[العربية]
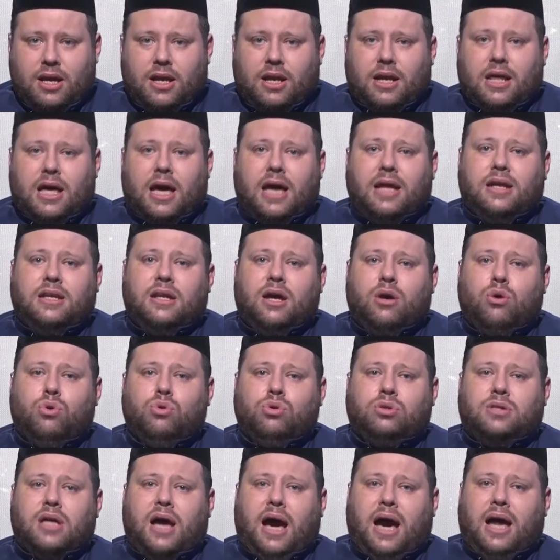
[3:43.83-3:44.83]

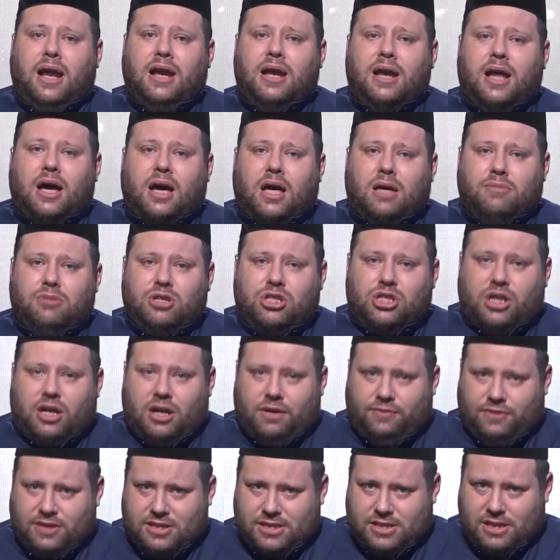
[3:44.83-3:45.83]
لأنه تعلق
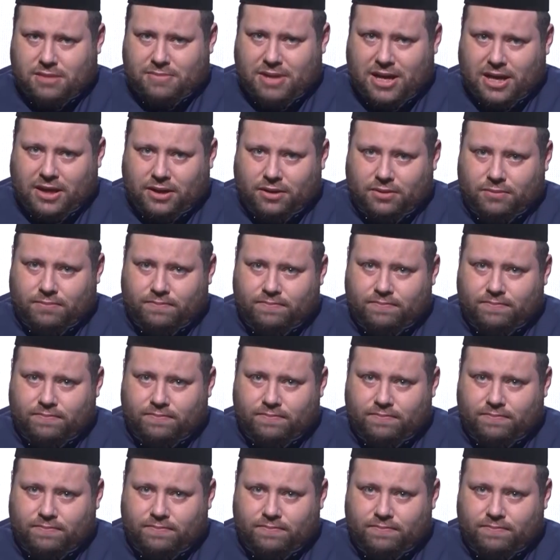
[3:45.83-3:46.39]
بشرف الزمان